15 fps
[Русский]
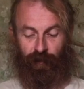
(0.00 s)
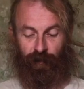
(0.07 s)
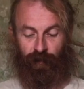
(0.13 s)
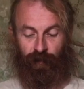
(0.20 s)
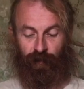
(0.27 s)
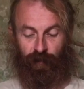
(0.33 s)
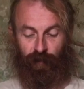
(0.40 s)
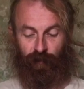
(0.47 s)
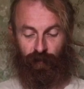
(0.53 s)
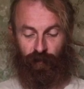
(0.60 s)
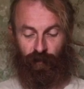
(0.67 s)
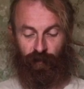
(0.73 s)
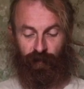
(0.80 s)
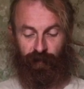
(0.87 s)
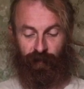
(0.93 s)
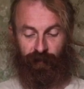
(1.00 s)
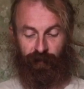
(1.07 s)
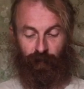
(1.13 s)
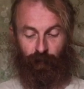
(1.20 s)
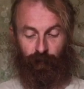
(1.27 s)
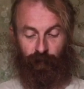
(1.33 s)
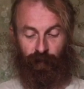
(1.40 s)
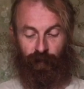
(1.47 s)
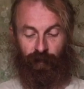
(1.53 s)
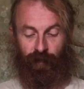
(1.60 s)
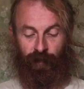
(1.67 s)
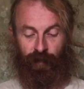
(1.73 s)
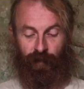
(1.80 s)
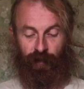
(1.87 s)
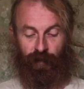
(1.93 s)
— желчно сказал он.
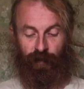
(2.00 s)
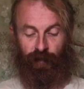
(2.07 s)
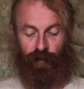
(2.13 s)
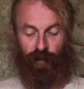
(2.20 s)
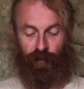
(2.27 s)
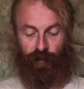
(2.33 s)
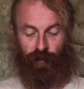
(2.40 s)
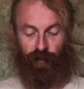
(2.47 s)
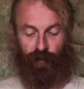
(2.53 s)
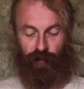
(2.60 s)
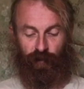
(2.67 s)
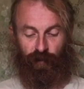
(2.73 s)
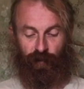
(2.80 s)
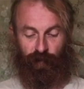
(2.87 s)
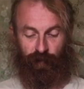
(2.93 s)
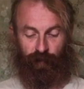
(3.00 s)
«Нечто не ты».